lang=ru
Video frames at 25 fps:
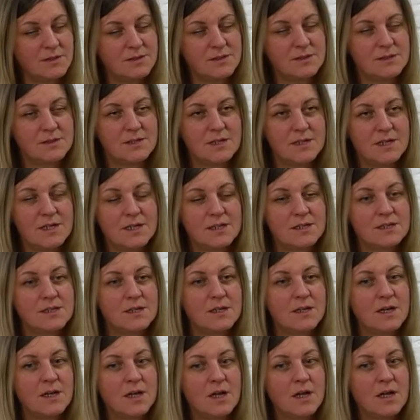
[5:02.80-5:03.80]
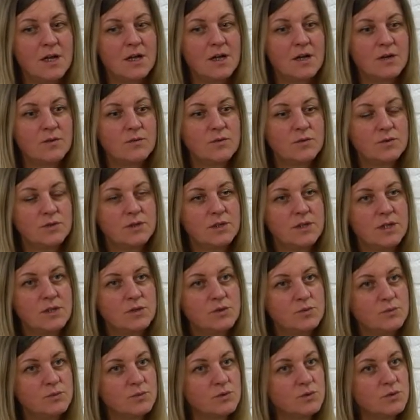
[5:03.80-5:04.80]
эти занятия. Вот. И я
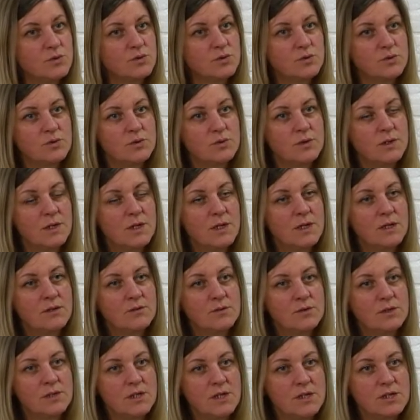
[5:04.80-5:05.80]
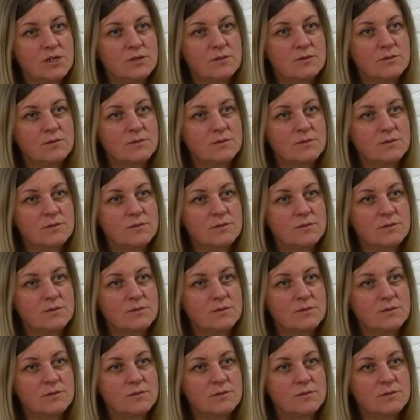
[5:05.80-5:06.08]
думаю, что вот наша